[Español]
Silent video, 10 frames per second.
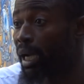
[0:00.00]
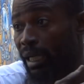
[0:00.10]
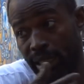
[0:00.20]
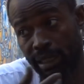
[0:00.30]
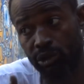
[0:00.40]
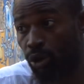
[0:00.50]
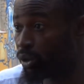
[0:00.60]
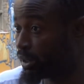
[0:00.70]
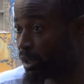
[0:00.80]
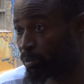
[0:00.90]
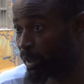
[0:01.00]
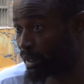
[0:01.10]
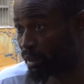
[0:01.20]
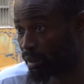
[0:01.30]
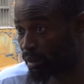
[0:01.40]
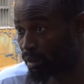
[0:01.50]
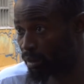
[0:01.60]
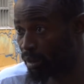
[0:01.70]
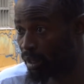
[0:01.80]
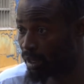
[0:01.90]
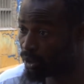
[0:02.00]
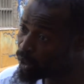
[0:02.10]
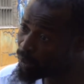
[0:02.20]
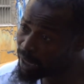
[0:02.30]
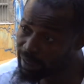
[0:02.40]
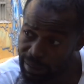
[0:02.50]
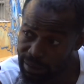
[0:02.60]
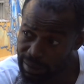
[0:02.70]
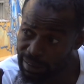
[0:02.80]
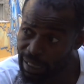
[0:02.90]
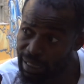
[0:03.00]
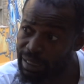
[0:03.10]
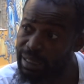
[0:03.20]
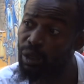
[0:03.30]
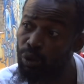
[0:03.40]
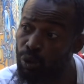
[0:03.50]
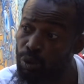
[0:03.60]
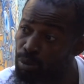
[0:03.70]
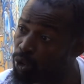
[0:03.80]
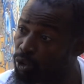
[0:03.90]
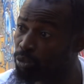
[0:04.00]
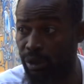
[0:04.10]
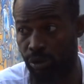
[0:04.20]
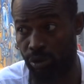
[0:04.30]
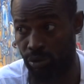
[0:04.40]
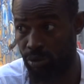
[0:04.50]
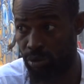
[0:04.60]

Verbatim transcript: aquí en todos estos países. Y no hay ni siquiera ningún monumento